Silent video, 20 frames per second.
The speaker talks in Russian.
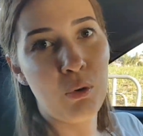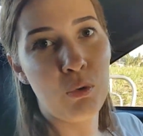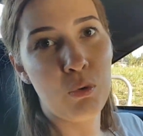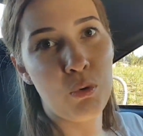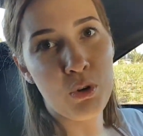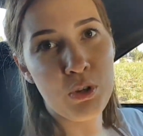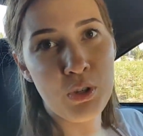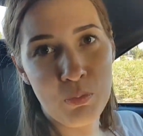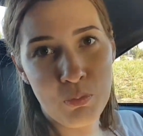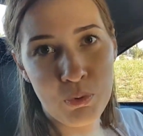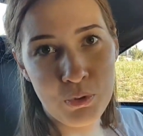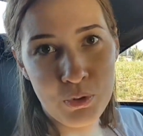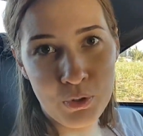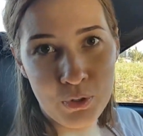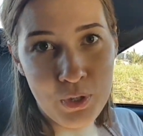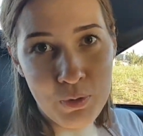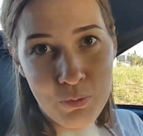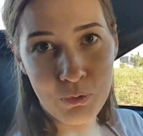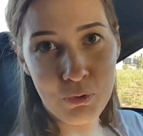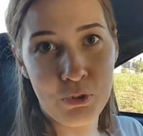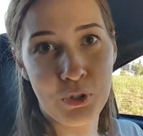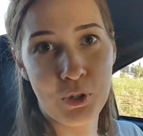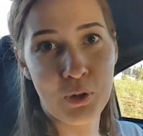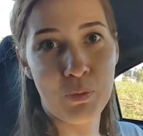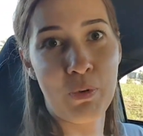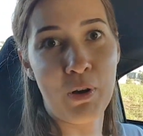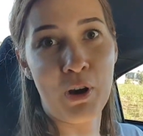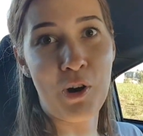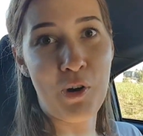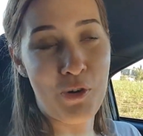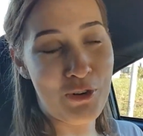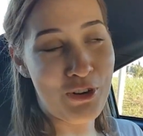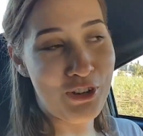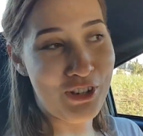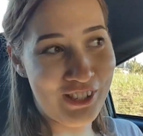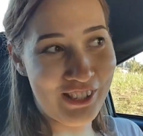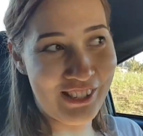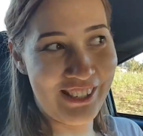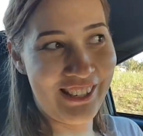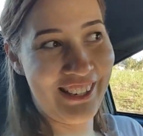Кухня будет немножко ага,
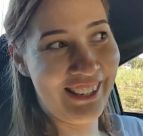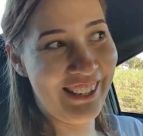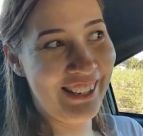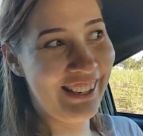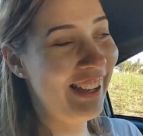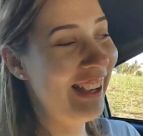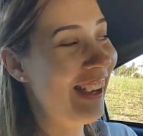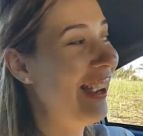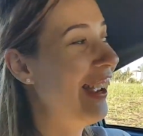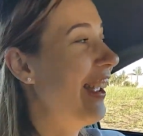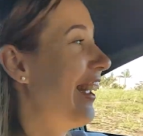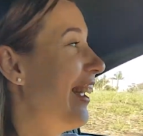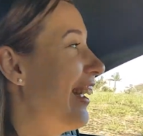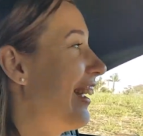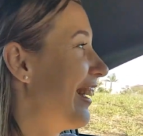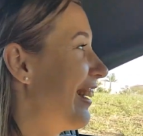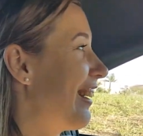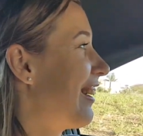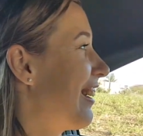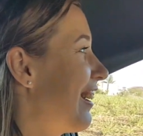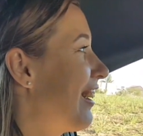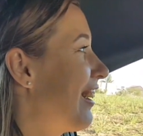похожа. Ага.